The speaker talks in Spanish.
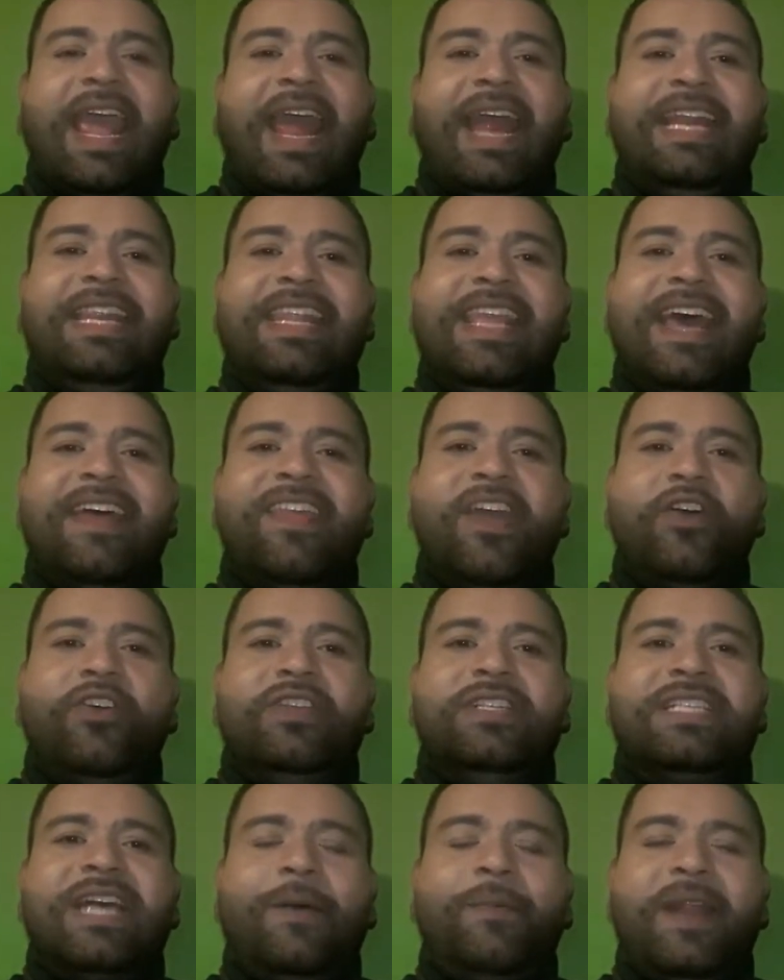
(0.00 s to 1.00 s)
El día de
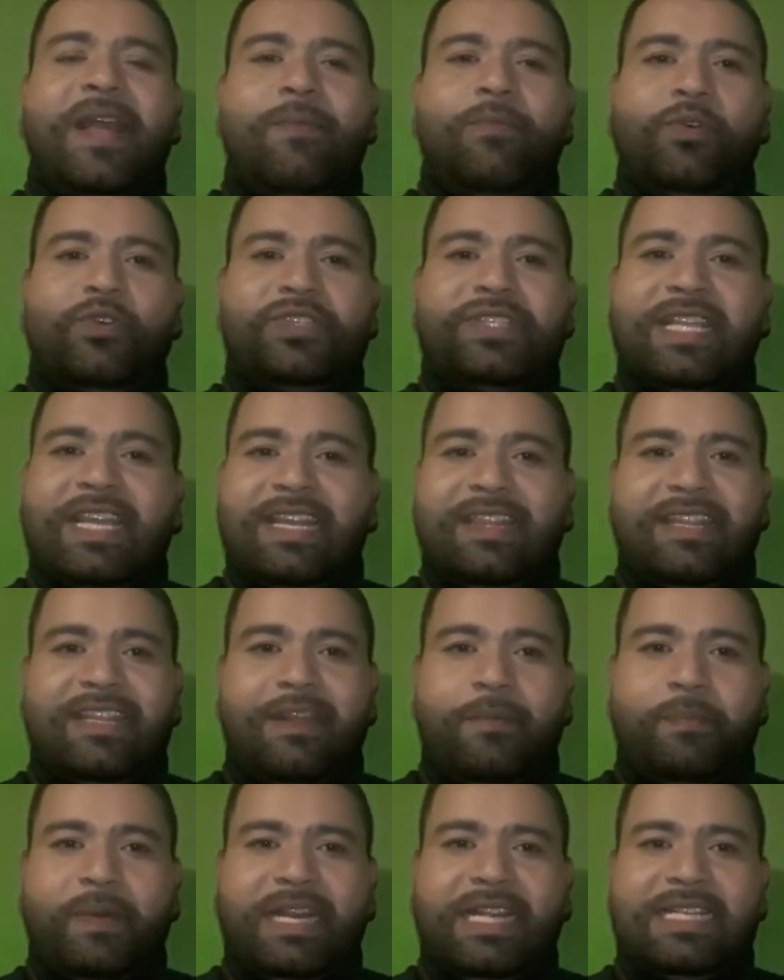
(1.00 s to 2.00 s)
hoy sabremos qué
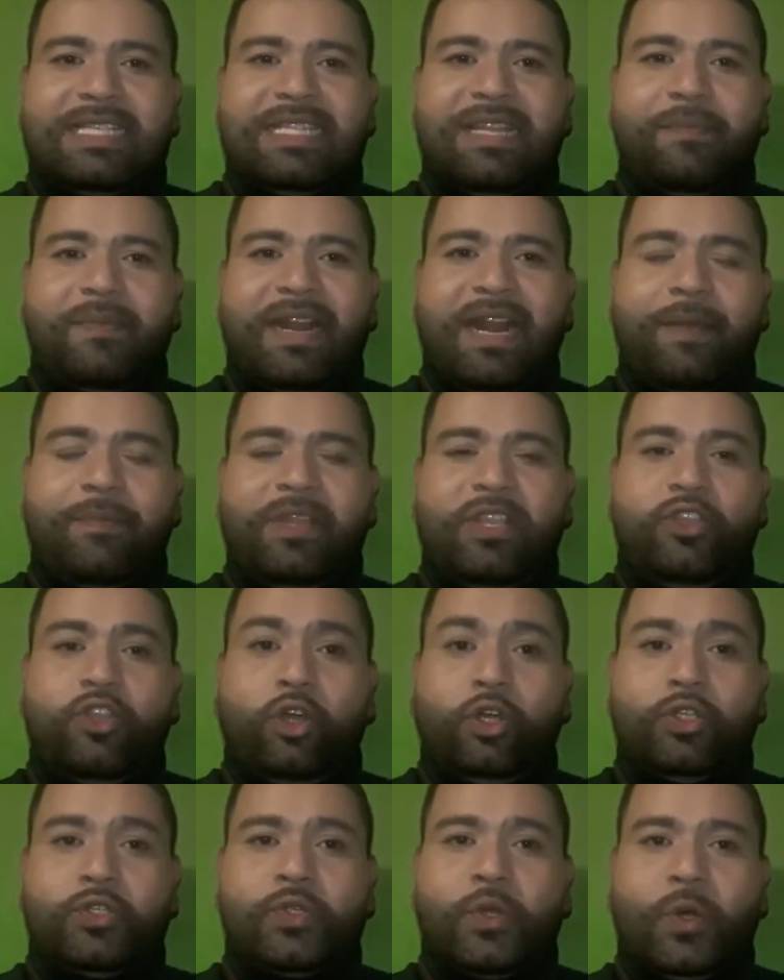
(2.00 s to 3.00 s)
te depara este
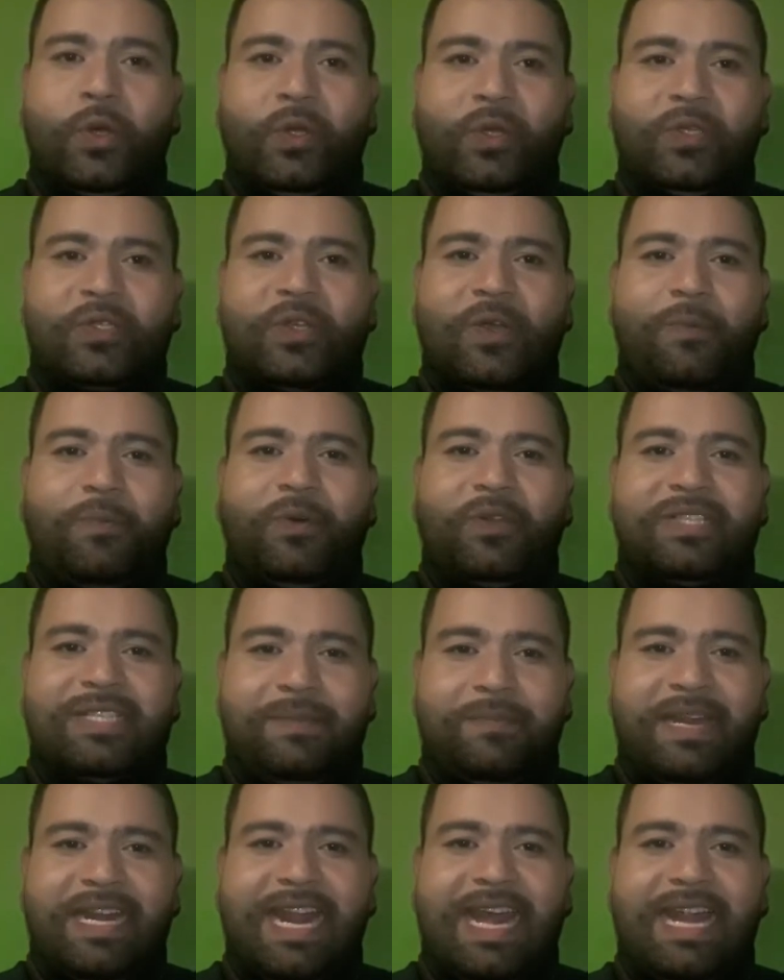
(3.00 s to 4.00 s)
maravilloso horóscopo
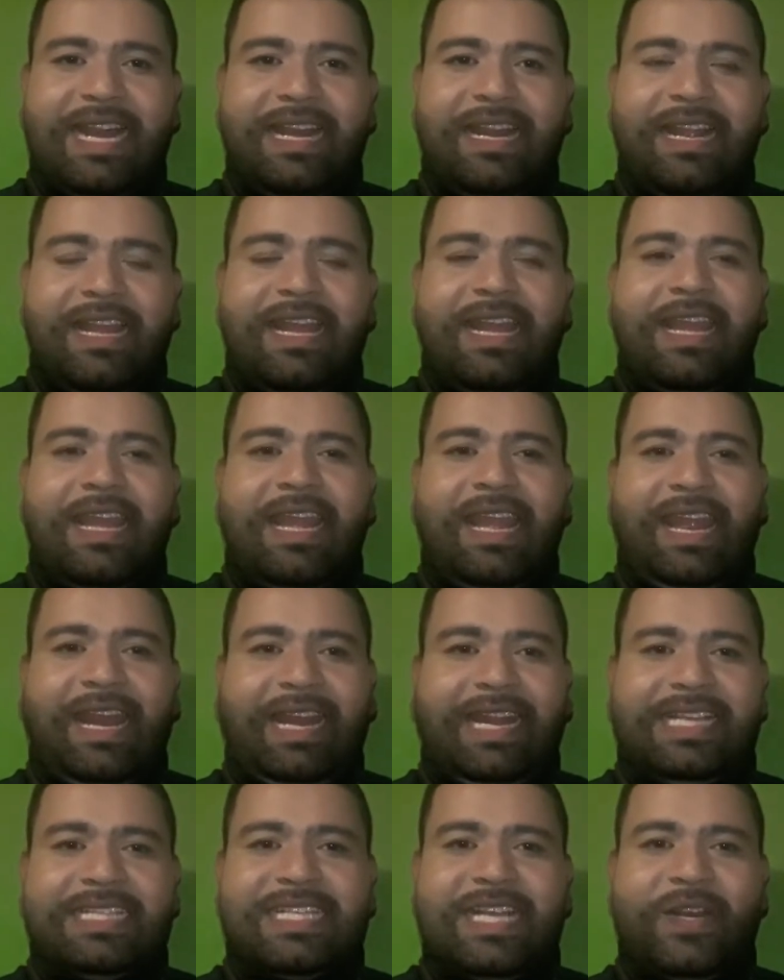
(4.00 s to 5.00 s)
semanal
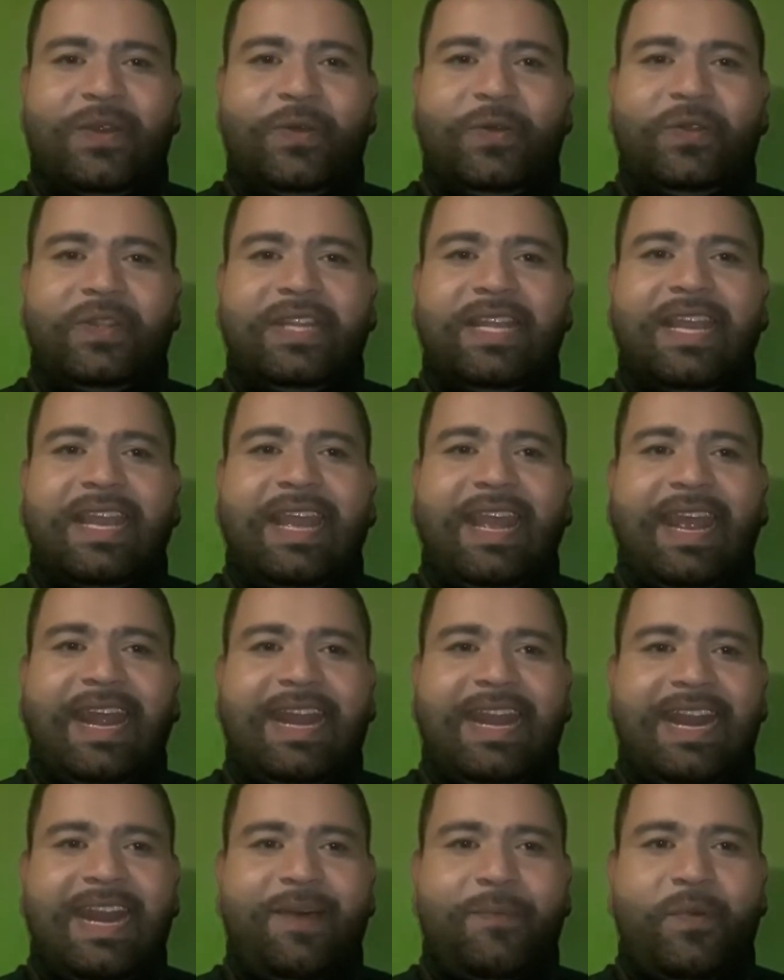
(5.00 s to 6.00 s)
en la salud,
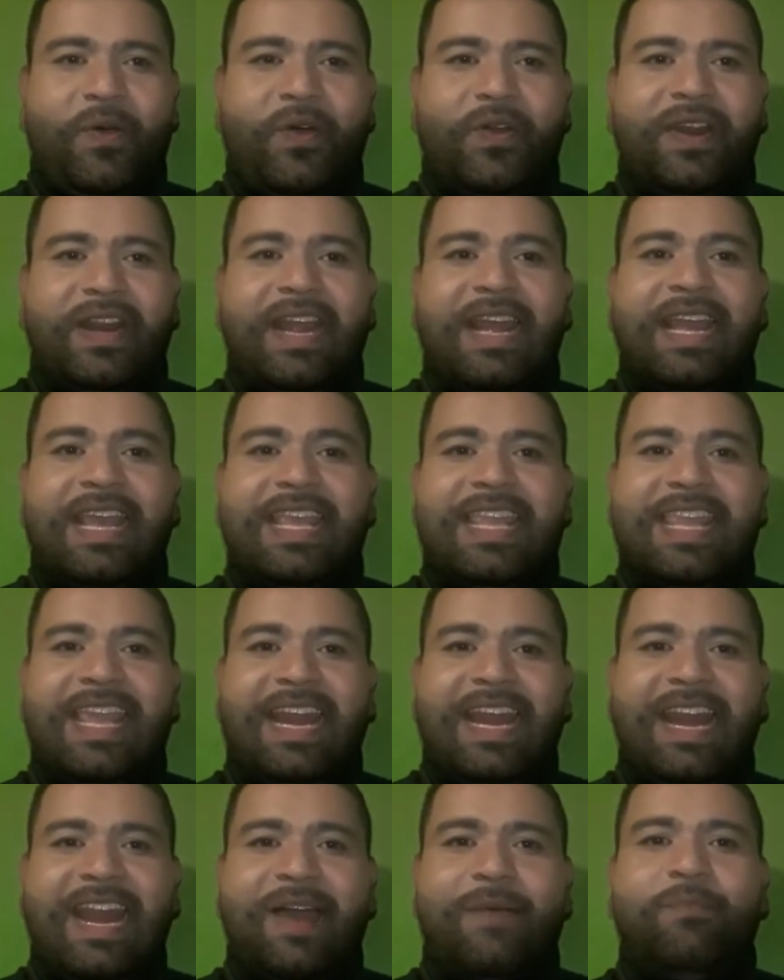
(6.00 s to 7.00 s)
en el amor y
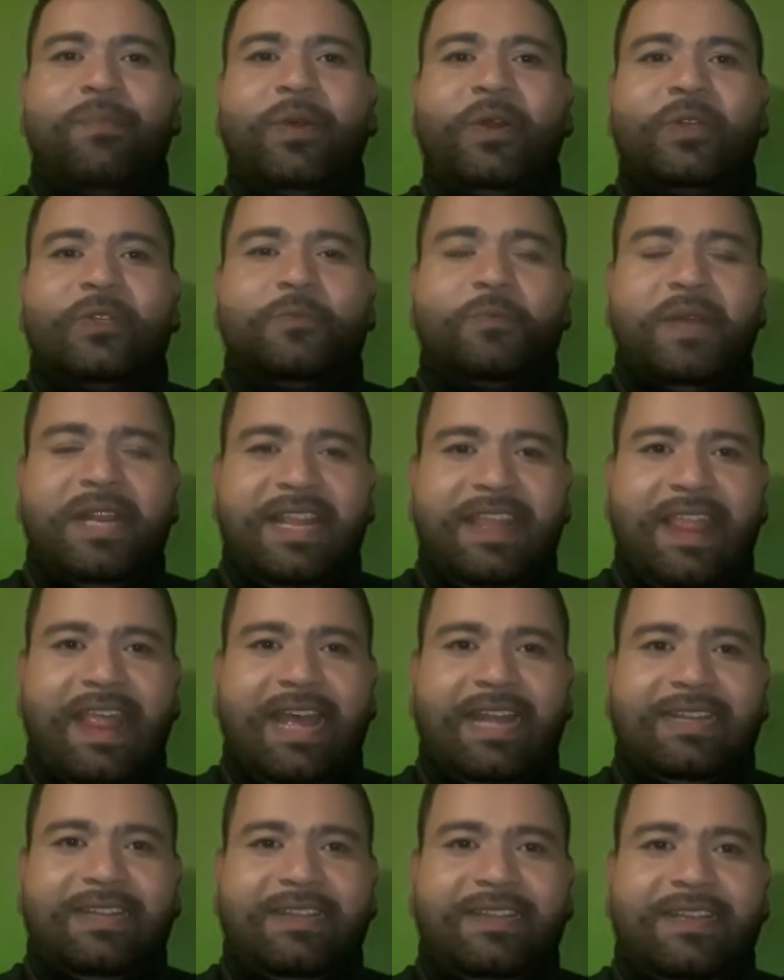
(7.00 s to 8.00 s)
en la
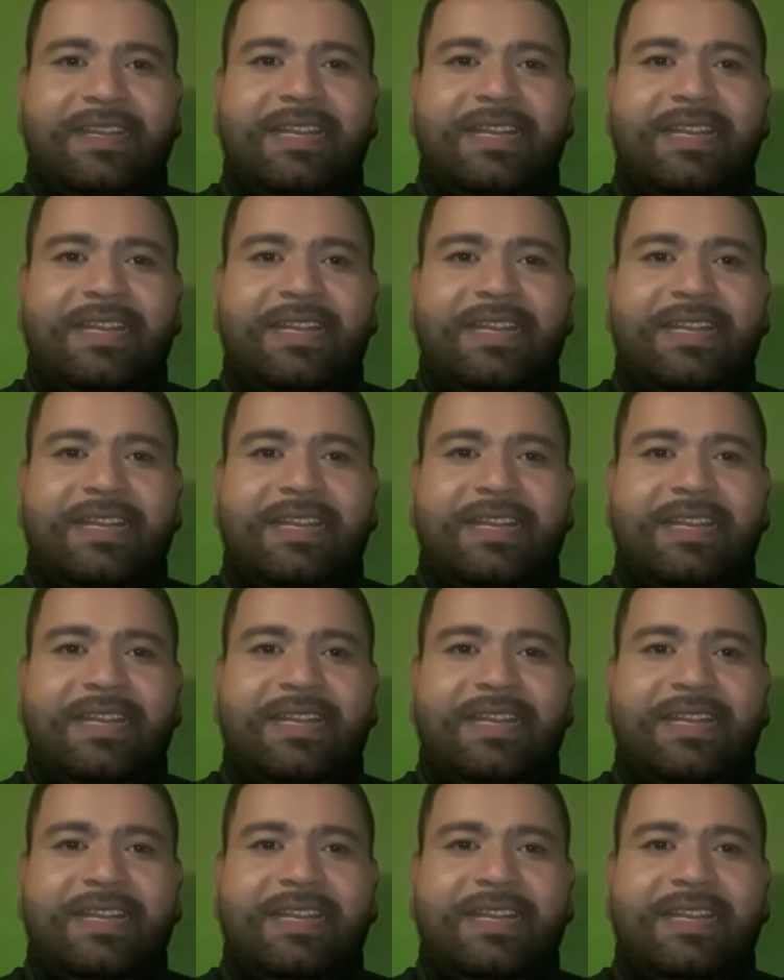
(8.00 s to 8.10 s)
prosperidad.